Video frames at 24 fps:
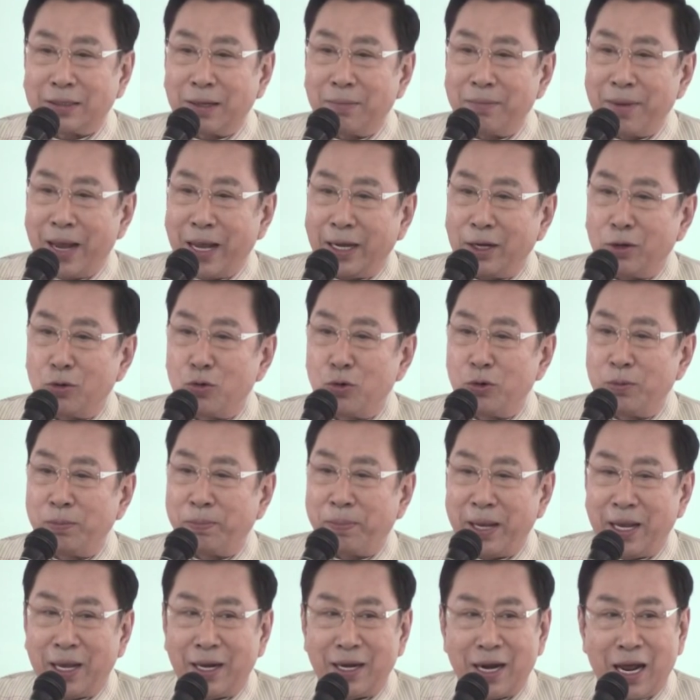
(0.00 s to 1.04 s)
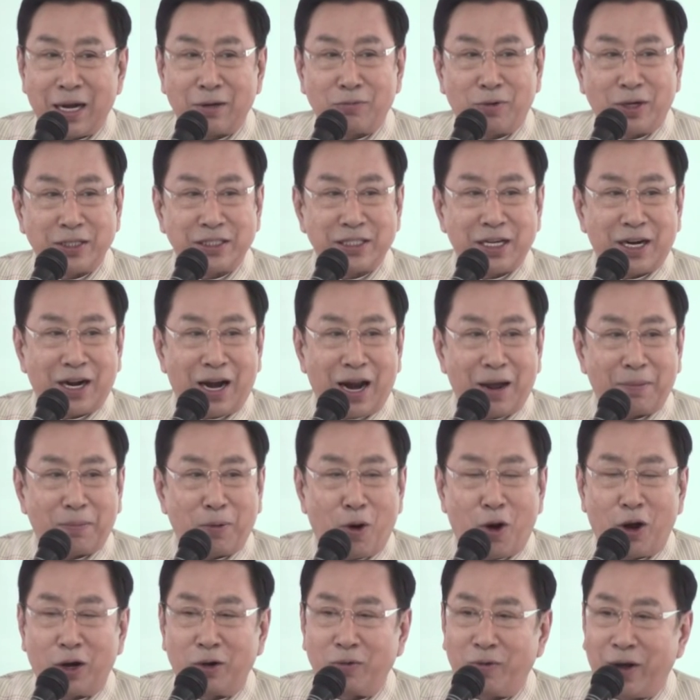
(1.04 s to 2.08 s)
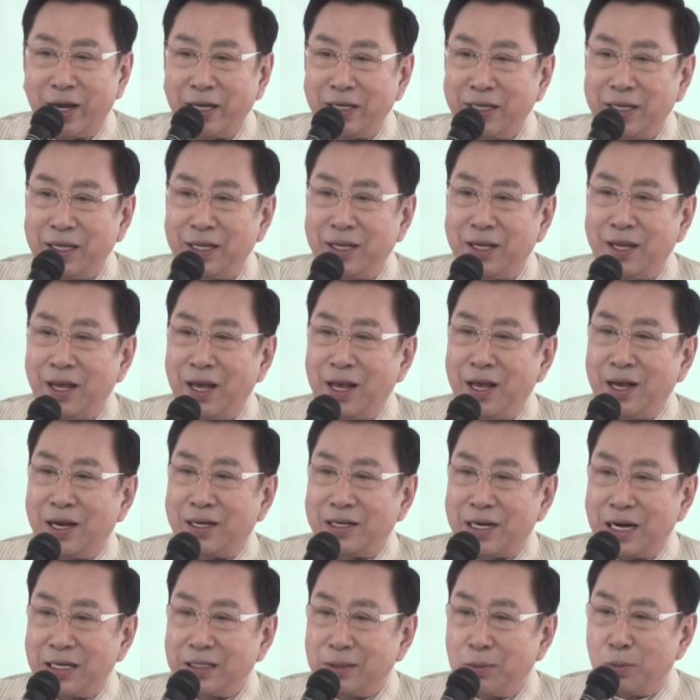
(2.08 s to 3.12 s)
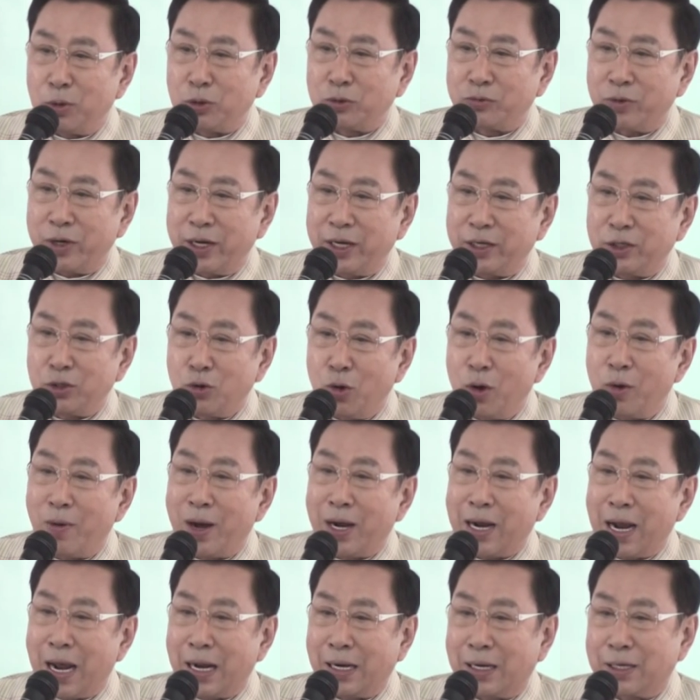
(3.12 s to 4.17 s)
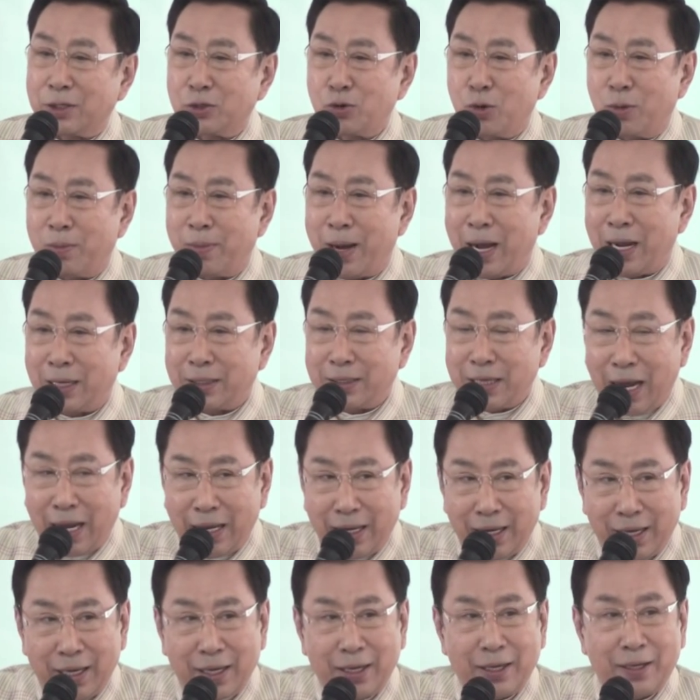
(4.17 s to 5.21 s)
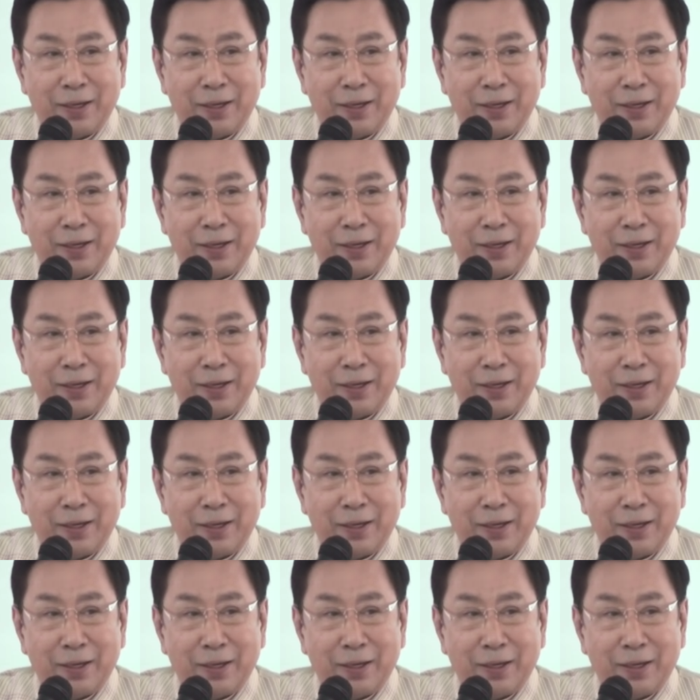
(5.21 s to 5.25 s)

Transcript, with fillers: งตำแหน่งคุณปิยนัท วัชราภรณ์ไว้ที่รัฐมนตรีช่วยว่าการกระทรวงมหาดไทย